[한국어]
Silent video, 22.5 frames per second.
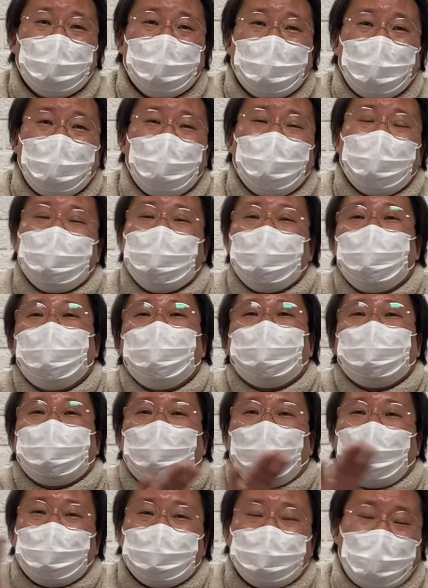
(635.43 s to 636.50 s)
하나님의
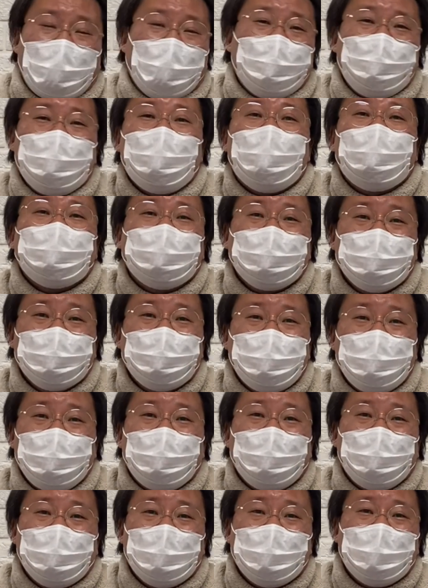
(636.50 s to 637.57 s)

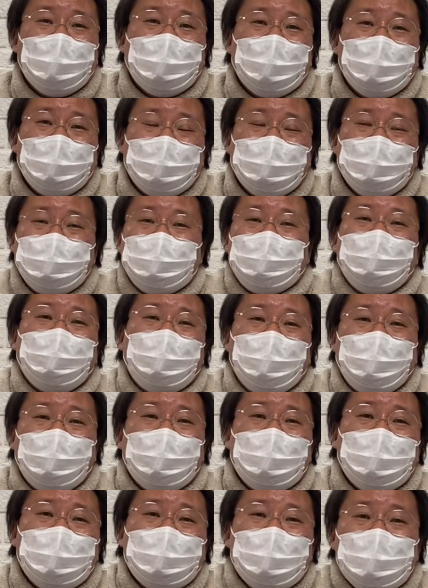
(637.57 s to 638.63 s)
자비하심이 이제
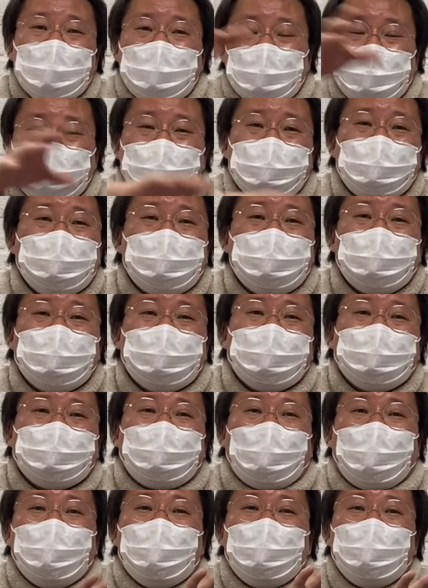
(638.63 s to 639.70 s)
그
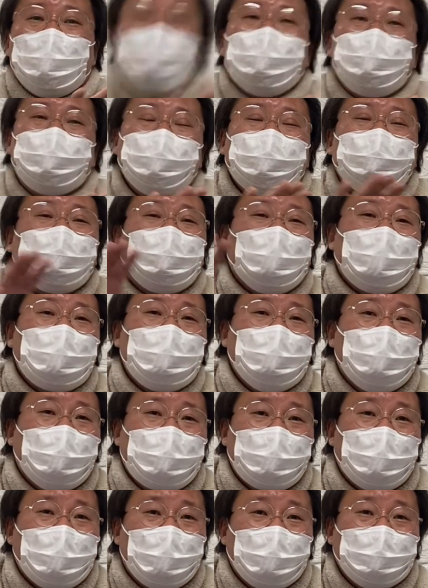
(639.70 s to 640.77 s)
자매님을 불쌍히
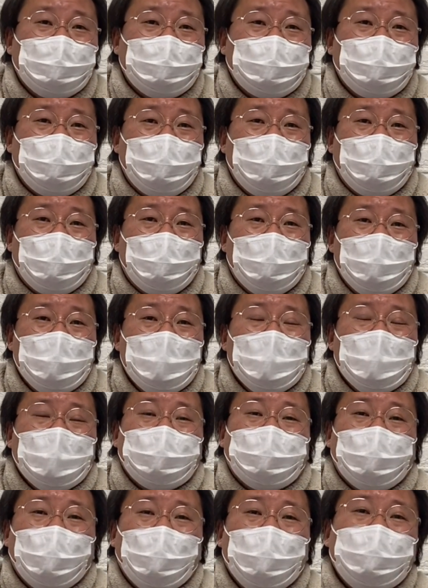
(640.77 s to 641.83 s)
여겨가지고
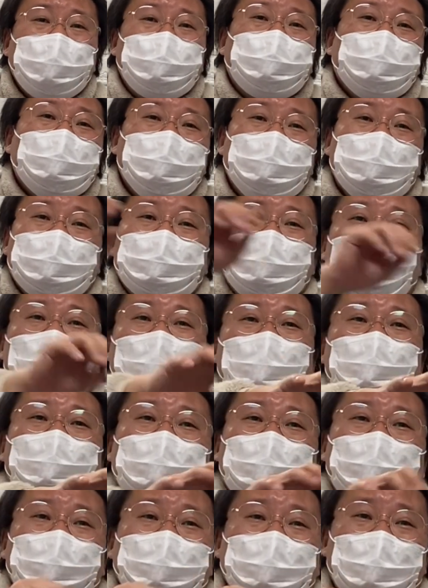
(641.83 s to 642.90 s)
도울 수 있는
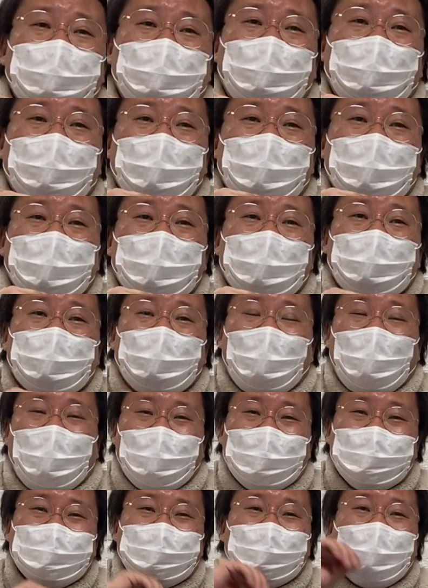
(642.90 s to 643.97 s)
사람들을, 그러니까
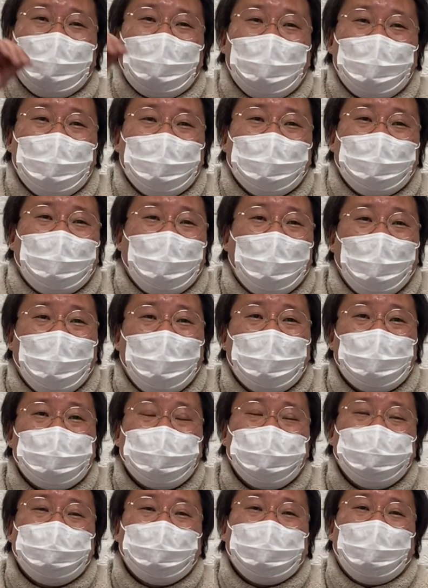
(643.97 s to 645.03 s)
한 사람한테,
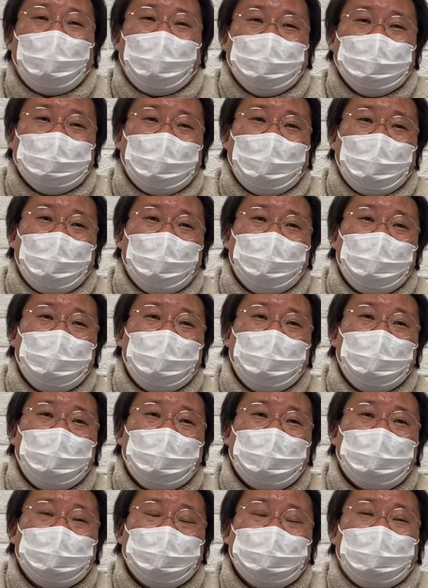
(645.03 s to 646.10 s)
솔직히 한
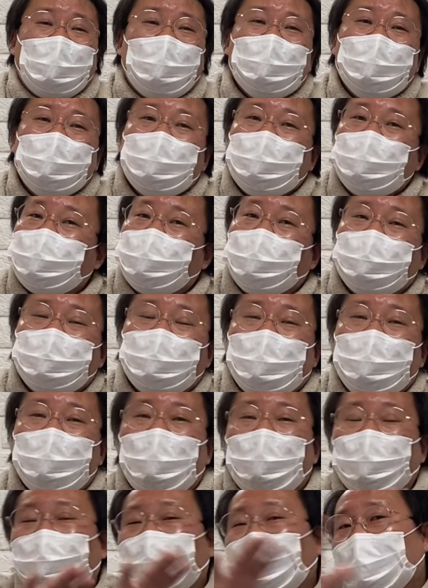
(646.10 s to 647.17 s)
사람이 그 자매님을 돕자면
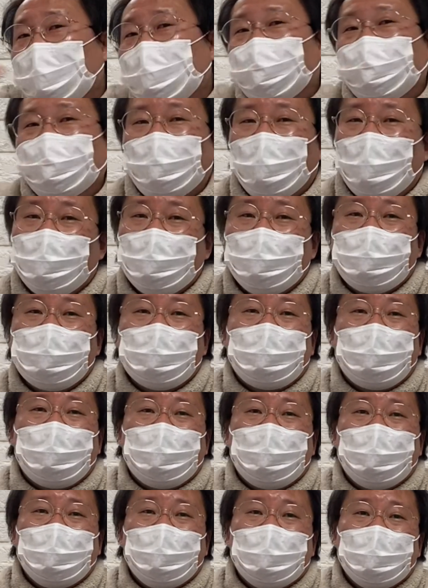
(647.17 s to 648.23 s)
엄청난 부담이 들
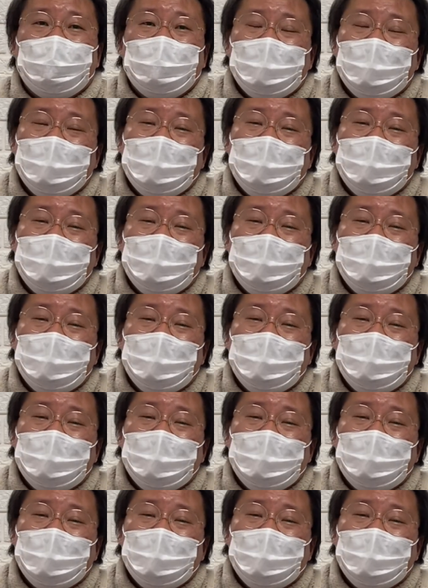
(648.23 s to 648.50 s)
거란 말이에요.